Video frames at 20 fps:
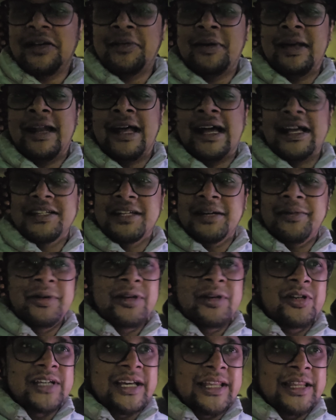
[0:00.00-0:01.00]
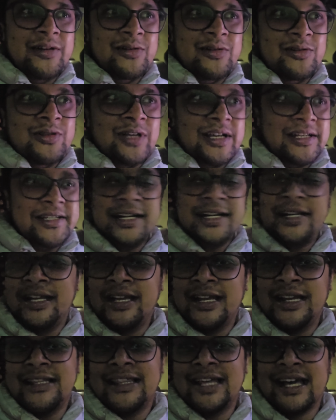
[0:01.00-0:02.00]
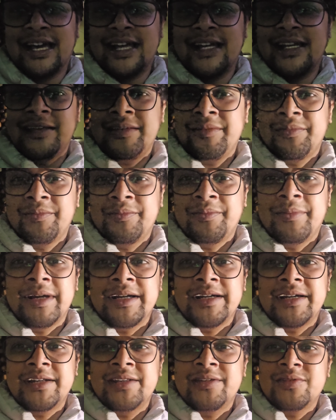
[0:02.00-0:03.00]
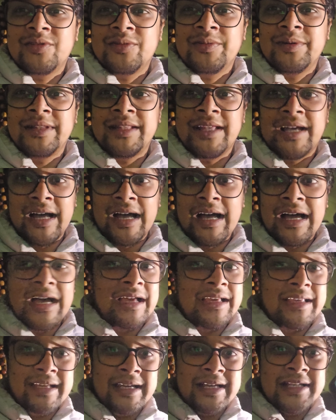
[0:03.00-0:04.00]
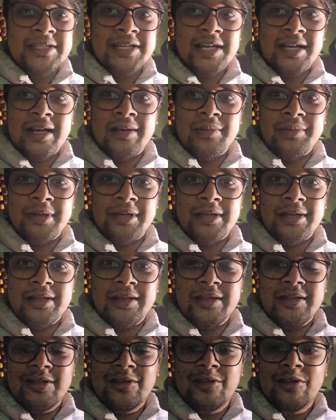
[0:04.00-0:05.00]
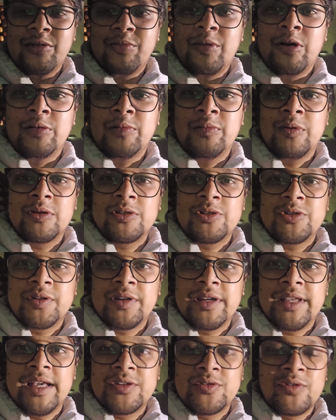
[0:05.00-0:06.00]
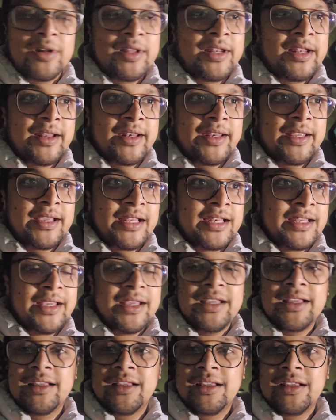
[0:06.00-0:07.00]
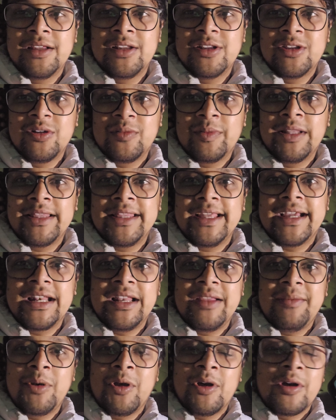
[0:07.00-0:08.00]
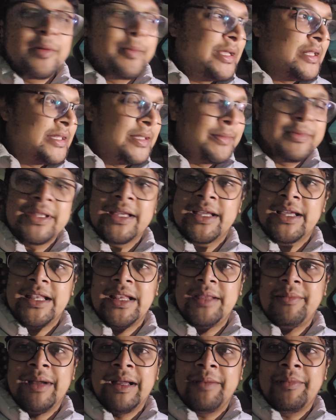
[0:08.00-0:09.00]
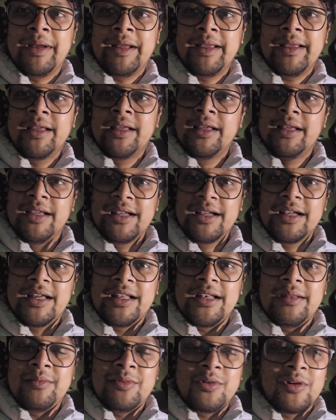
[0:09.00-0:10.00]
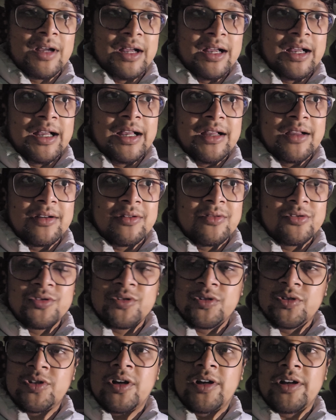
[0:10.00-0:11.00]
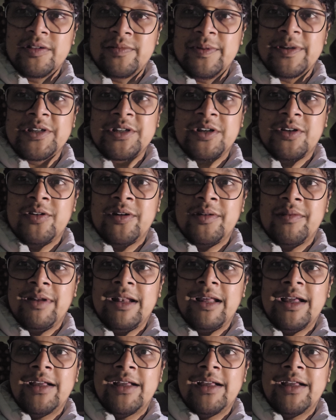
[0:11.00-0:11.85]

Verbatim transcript: था हमारा आज का वीडियो ज़्यादा कुछ तो आज करने के लिए था नहीं बट जो भी था हाँ ये अच्छा काम किए तो बहुत बहुत शुक्रिया जुड़े रहने के लिए तो मिलते हैं अगले ब्लॉग में तब तक के लिए बाय बाय कल हम लोग का कुछ कुछ और स्पेशल होने वाला